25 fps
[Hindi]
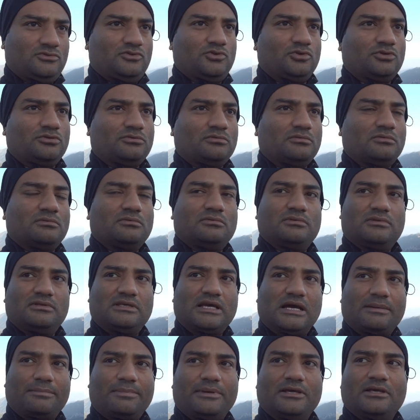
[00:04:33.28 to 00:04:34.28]
जो
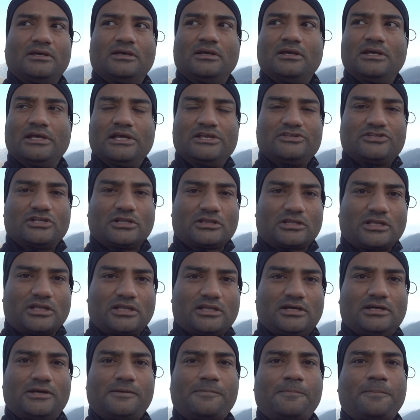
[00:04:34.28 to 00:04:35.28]
यहाँ पे चलता
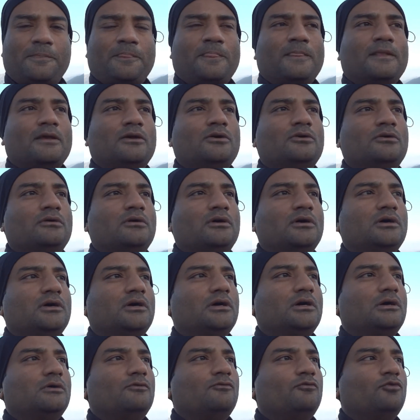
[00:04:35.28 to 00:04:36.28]
था
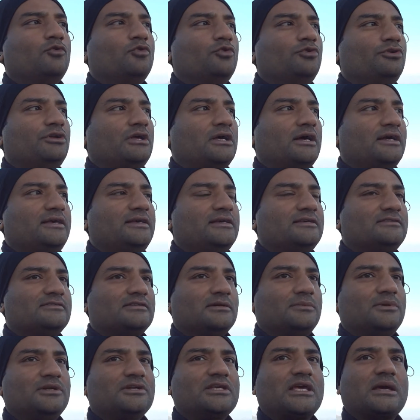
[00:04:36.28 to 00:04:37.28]
वो उनका ये
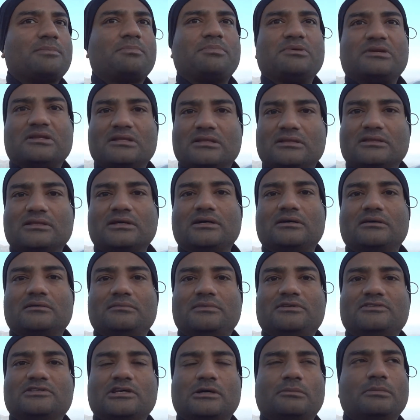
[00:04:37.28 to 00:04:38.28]
समर कैपिटल था
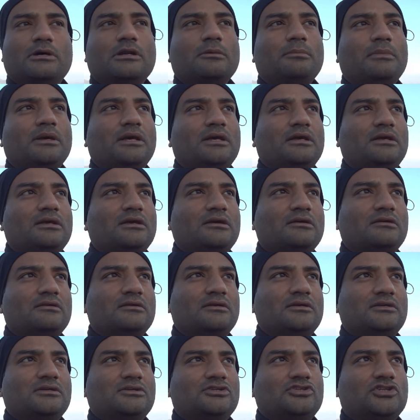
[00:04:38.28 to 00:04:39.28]
इन समर में
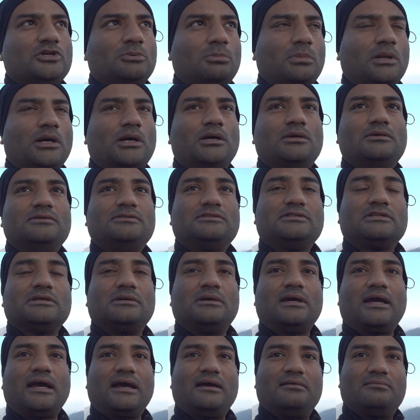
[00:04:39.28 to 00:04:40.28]
शिमला
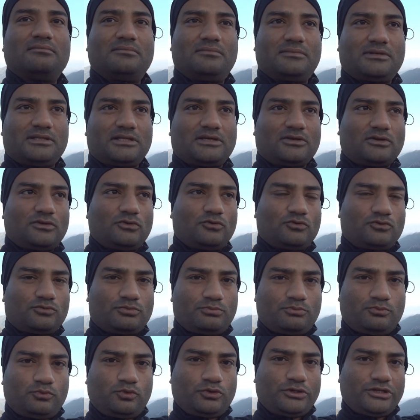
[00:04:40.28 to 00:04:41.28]
मतलब कि उस
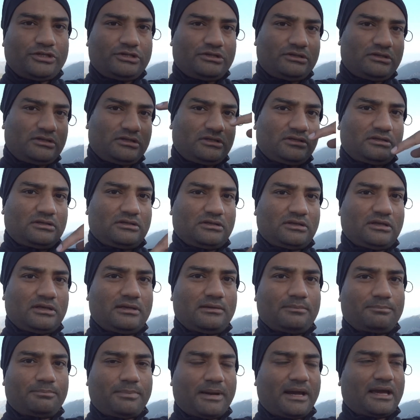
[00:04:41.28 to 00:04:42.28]
पूरे
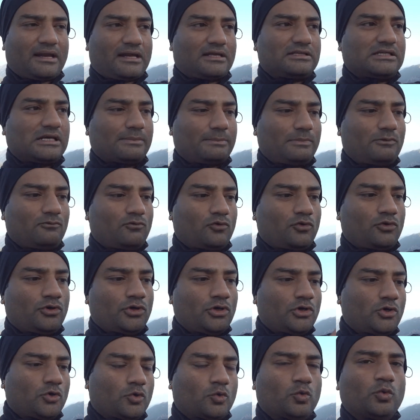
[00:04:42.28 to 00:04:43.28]
एम्पायर का जहाँ पे वो
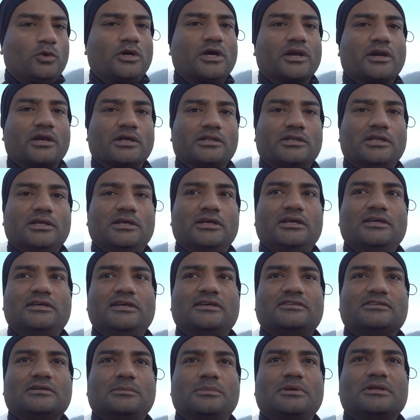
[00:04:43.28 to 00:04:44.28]
रूल कर रहे थे
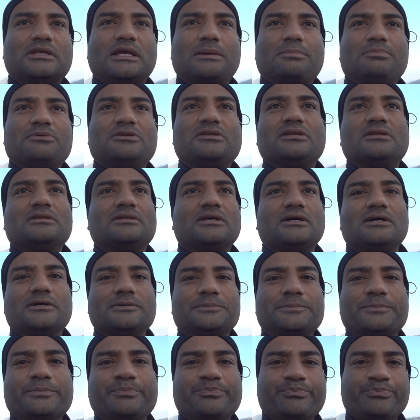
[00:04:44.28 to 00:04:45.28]
ये समर कैपिटल था
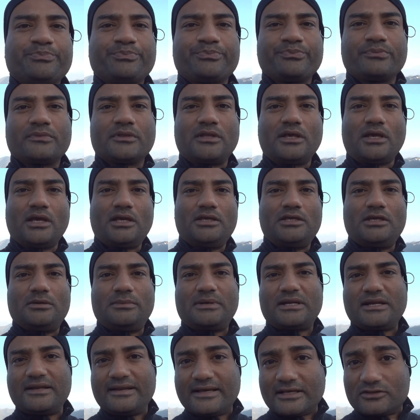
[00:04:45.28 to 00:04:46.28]
ठीक है ये
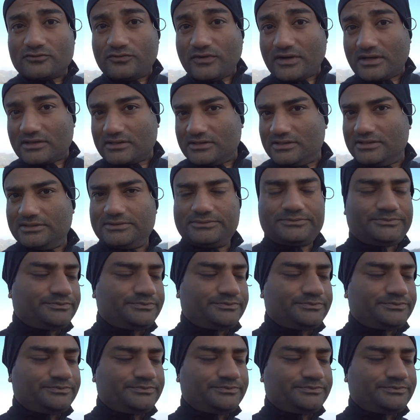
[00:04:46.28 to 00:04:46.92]
हमारा नेक्स्ट फैक्ट था